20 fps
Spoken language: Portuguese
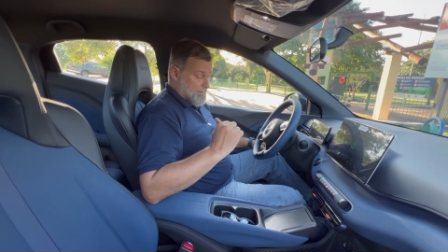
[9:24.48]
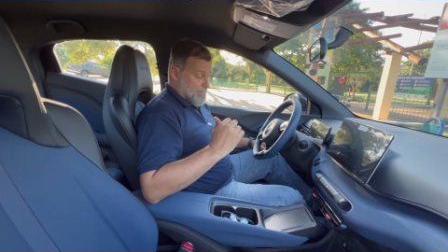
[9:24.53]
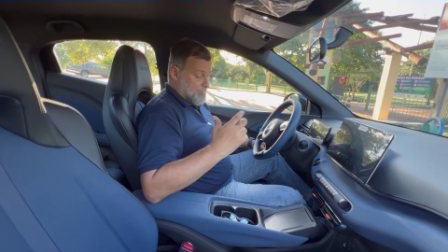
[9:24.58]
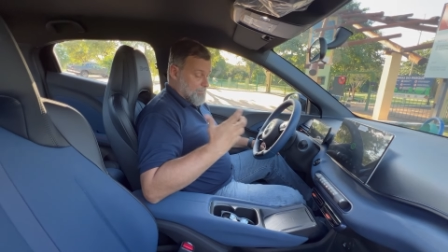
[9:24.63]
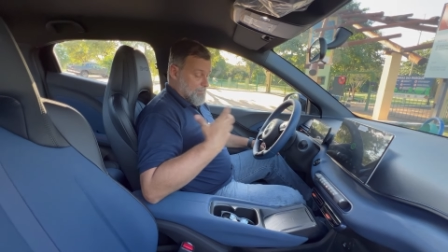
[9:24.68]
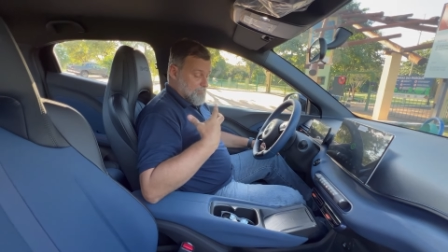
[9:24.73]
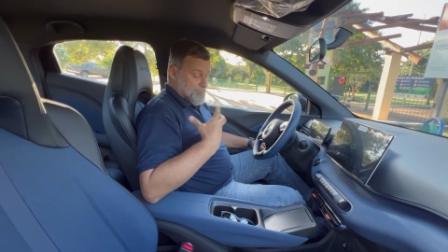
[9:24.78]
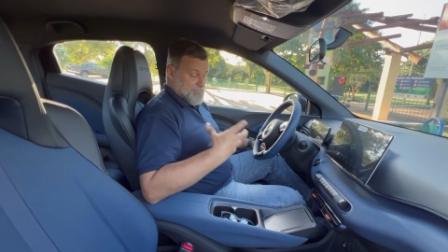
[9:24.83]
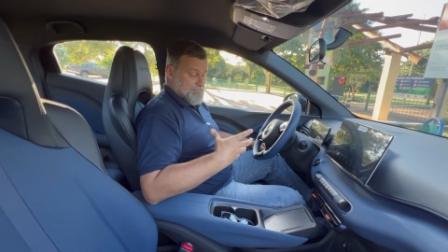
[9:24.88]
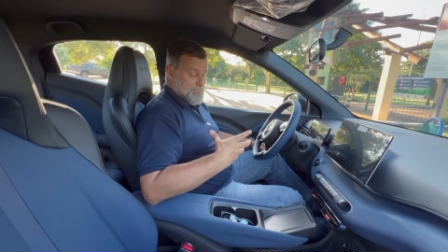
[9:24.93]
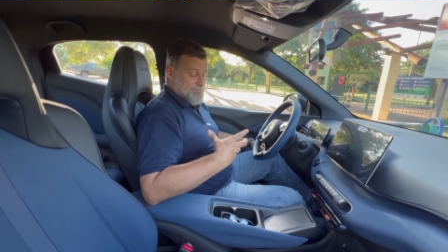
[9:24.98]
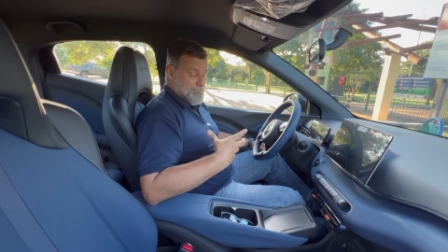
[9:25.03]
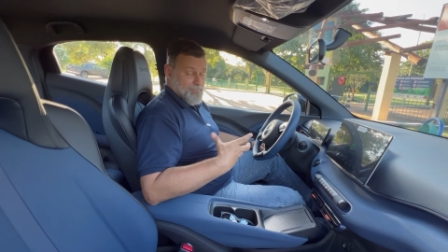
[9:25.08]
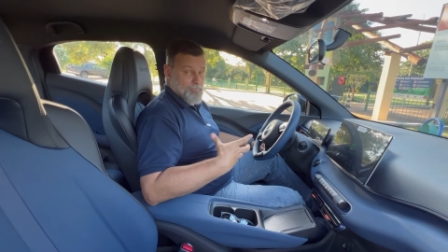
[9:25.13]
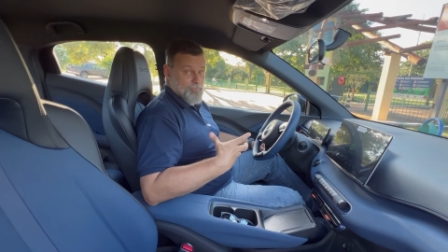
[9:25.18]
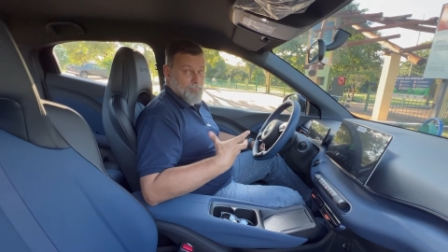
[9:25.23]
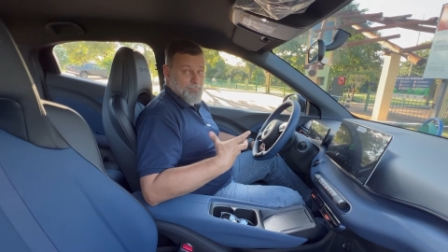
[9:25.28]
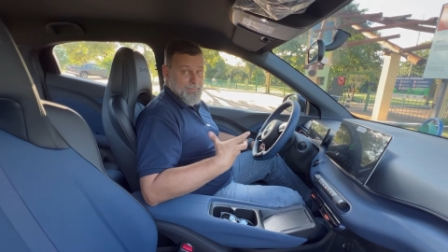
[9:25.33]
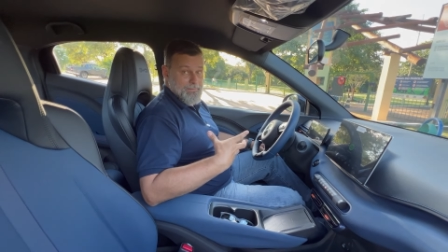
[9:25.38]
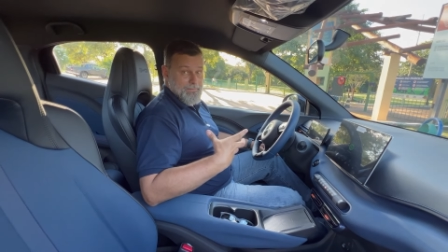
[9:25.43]
para você ver
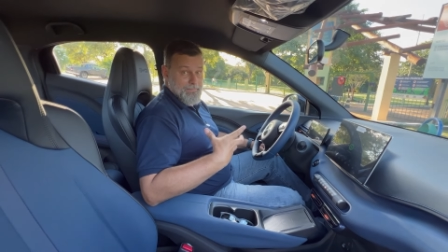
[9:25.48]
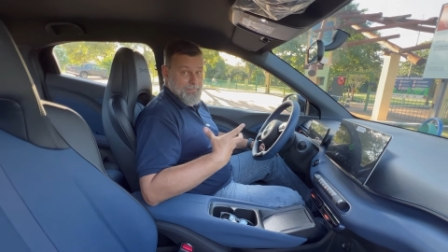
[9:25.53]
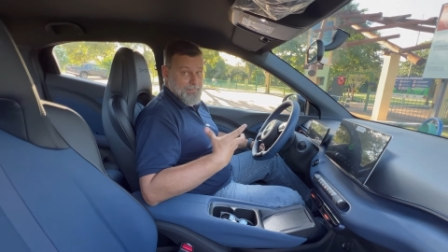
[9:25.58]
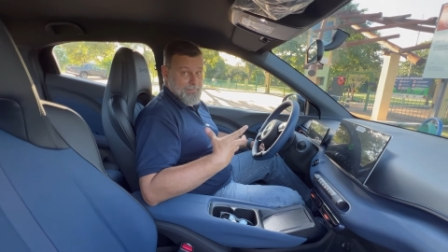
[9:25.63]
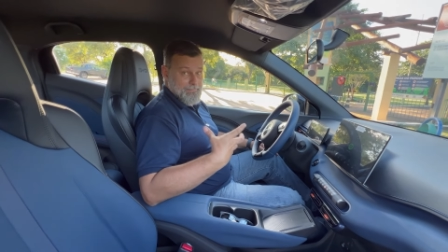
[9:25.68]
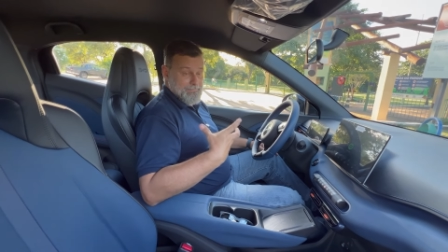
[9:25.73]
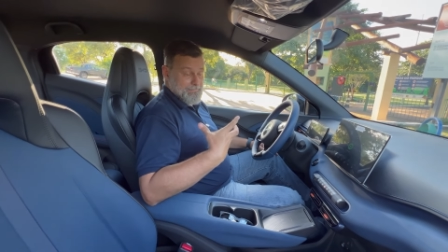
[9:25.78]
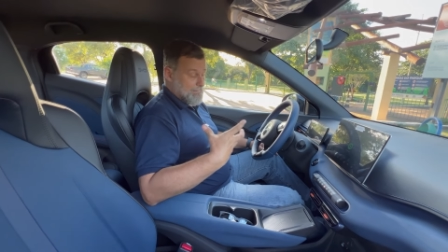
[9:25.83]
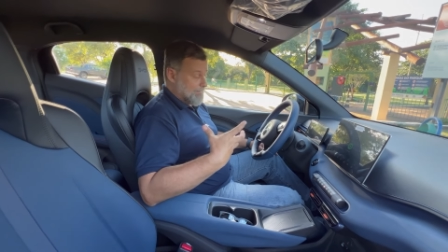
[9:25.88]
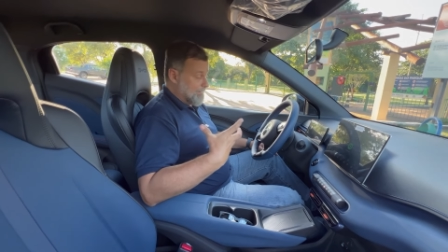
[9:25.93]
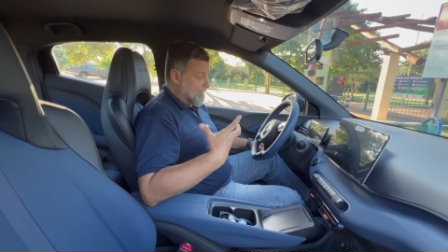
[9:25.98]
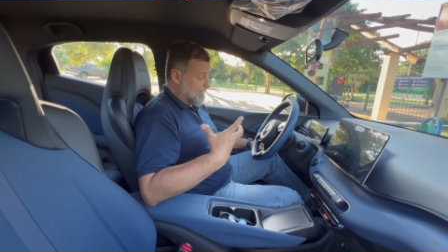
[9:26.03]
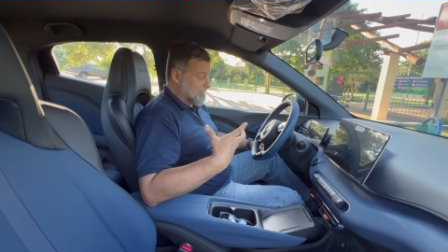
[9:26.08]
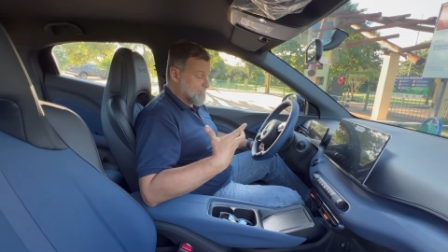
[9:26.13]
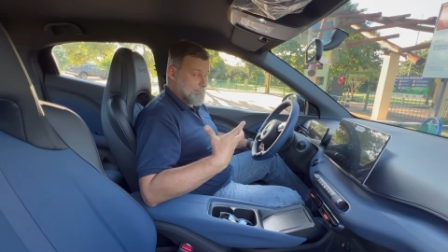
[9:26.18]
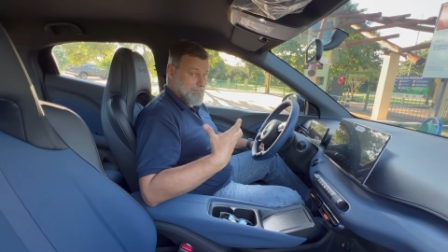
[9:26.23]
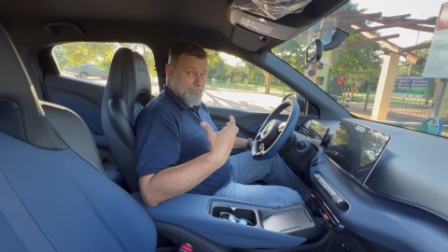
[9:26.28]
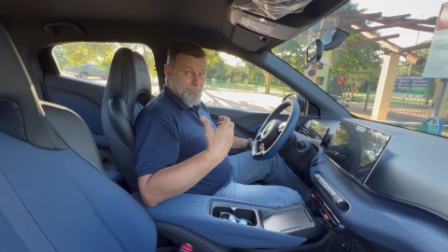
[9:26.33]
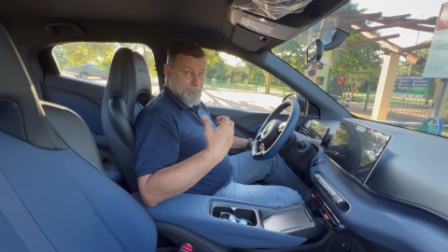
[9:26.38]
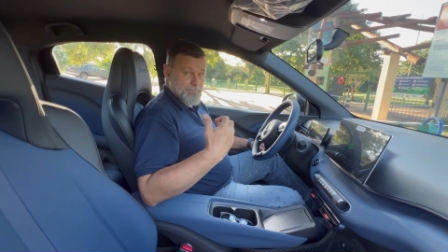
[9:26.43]
como é que é essa
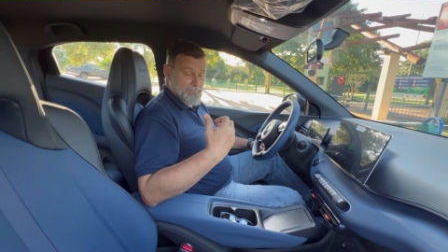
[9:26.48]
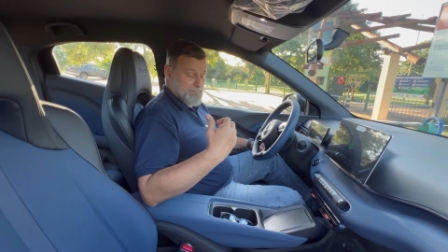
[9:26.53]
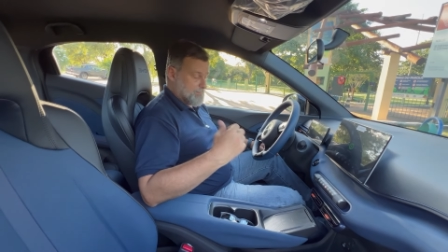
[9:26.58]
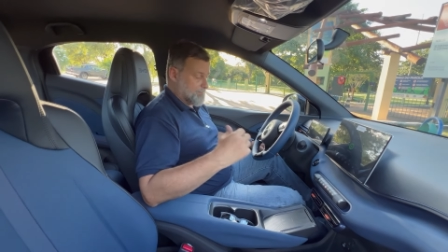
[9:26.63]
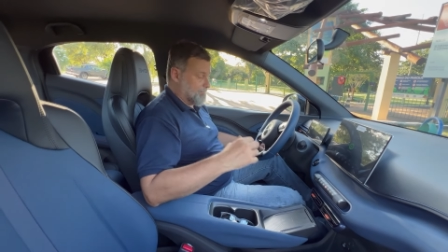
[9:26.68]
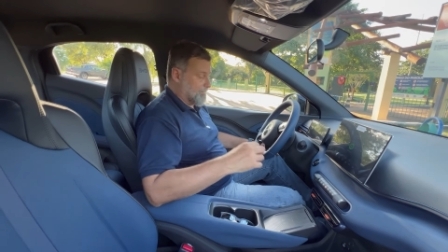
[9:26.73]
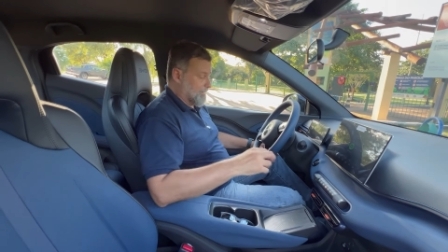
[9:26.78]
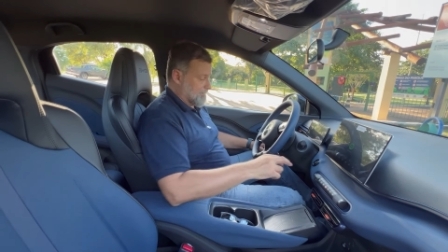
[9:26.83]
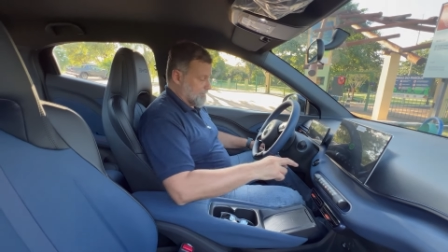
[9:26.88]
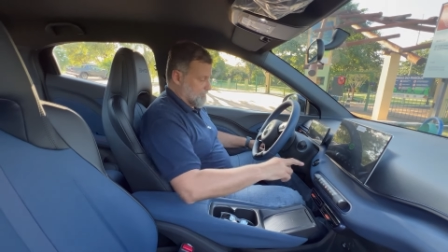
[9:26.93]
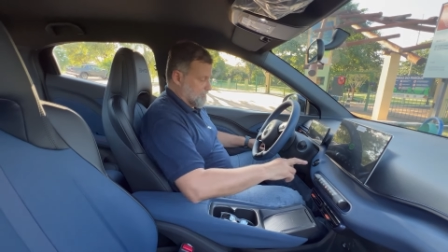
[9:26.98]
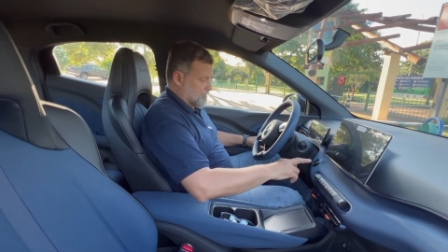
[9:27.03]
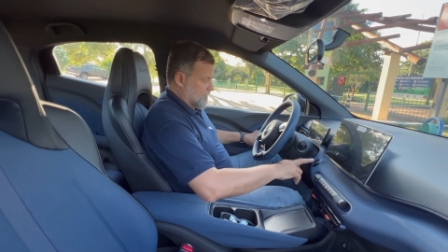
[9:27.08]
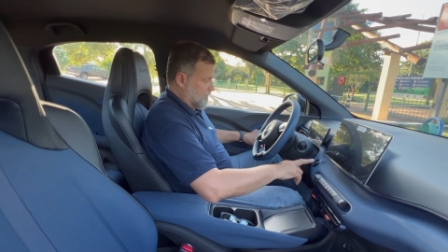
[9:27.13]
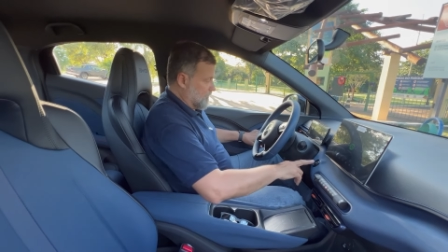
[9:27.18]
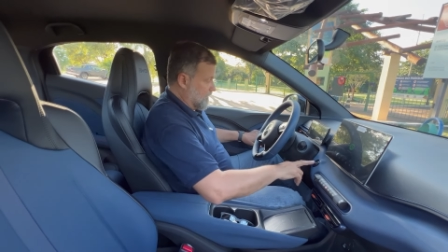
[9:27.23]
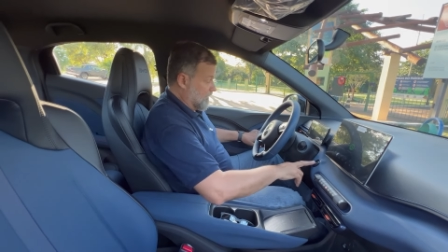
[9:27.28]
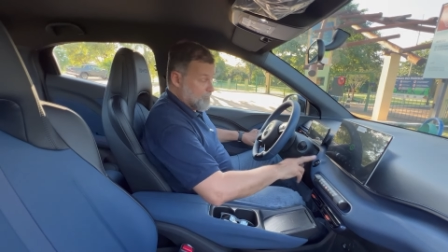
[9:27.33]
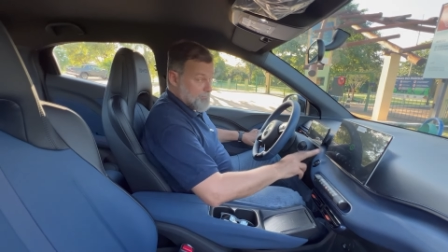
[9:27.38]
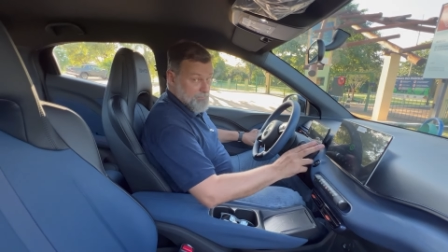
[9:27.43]
relação de espaço.
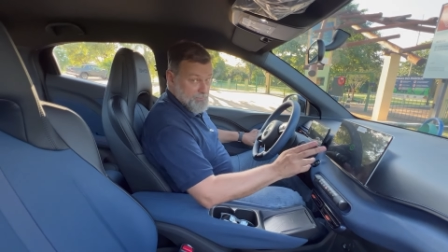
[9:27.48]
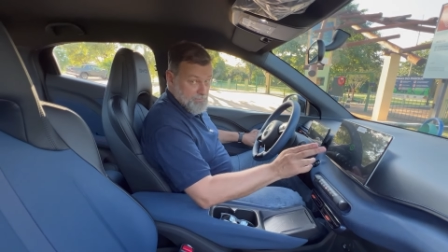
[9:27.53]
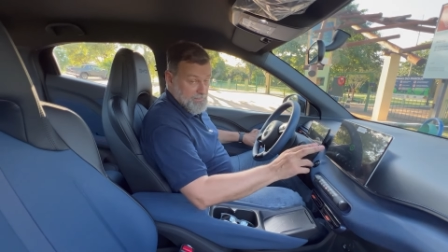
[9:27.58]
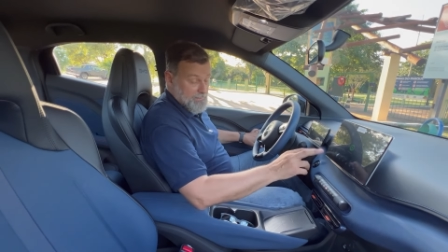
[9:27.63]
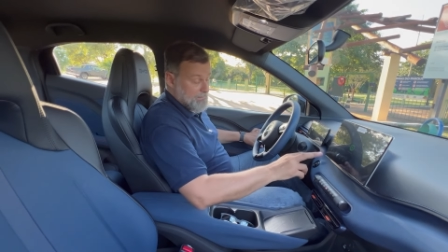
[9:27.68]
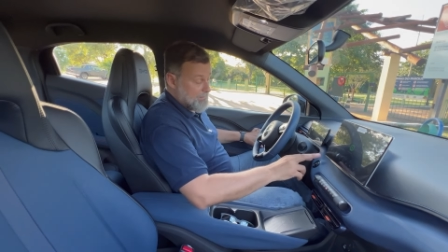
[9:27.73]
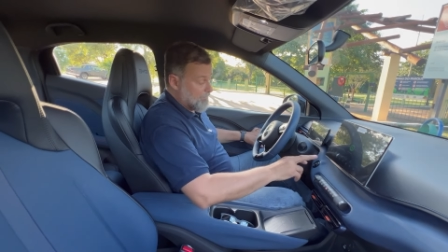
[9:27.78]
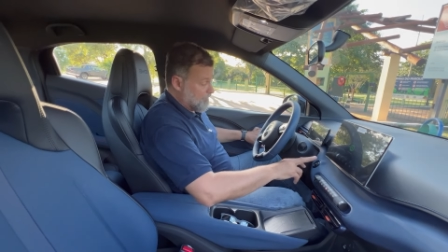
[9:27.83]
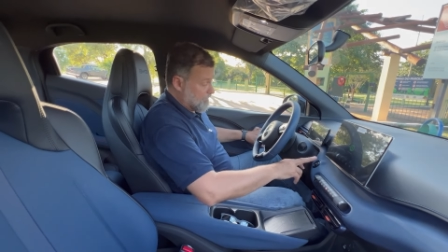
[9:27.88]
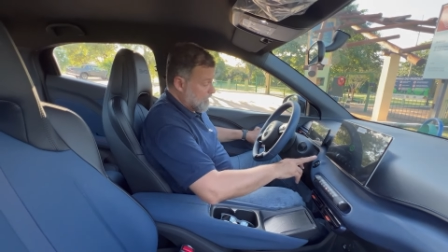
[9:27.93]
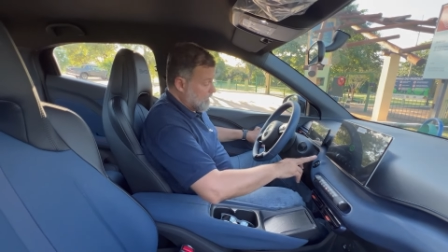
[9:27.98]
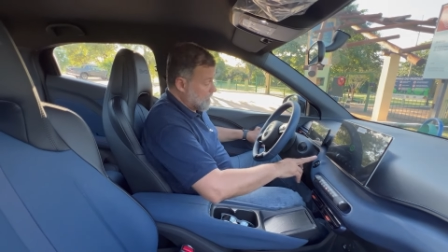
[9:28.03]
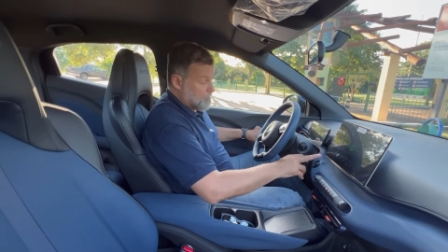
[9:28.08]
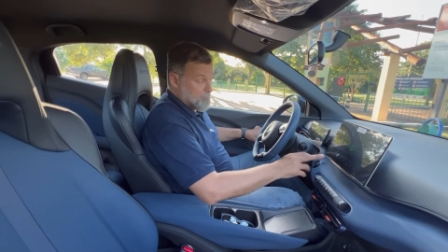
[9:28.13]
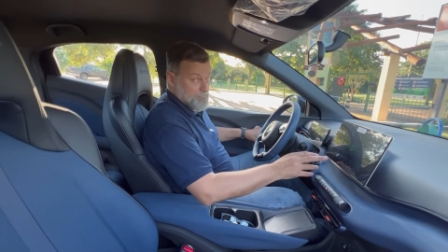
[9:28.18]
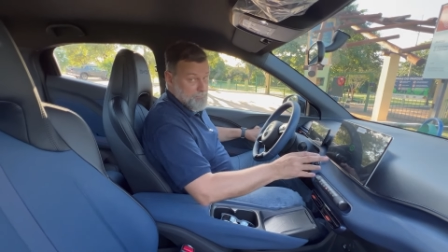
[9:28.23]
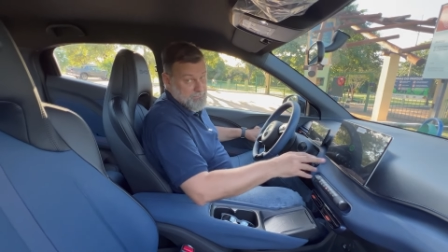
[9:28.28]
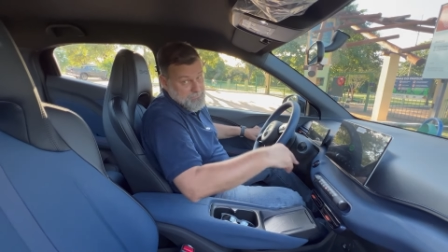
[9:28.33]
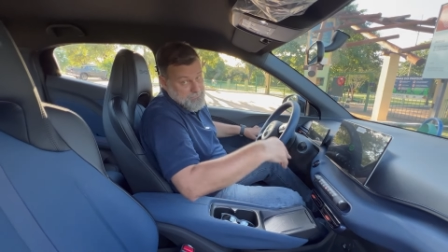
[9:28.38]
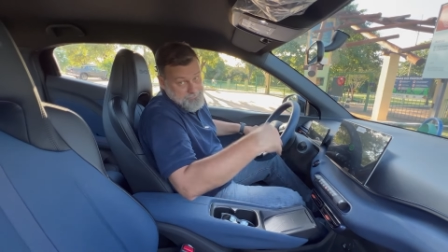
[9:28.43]
Vamos lá, vou desligar o carro
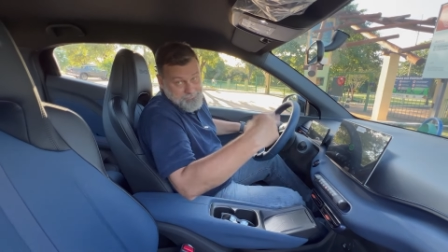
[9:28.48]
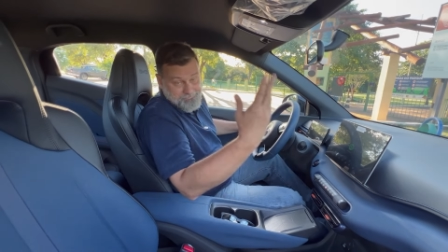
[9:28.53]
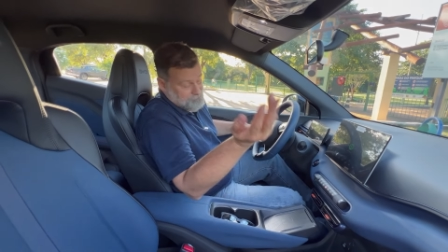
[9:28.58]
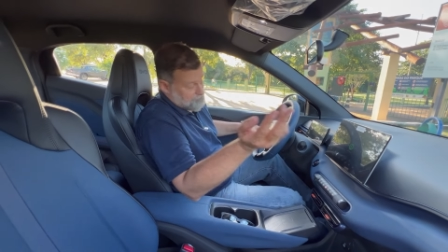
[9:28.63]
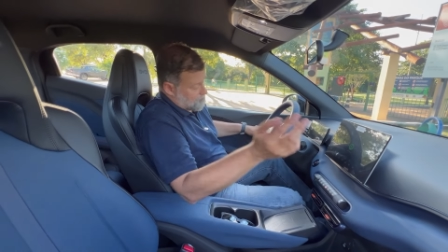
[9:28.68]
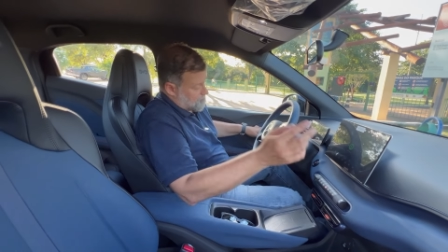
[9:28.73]
inclusive.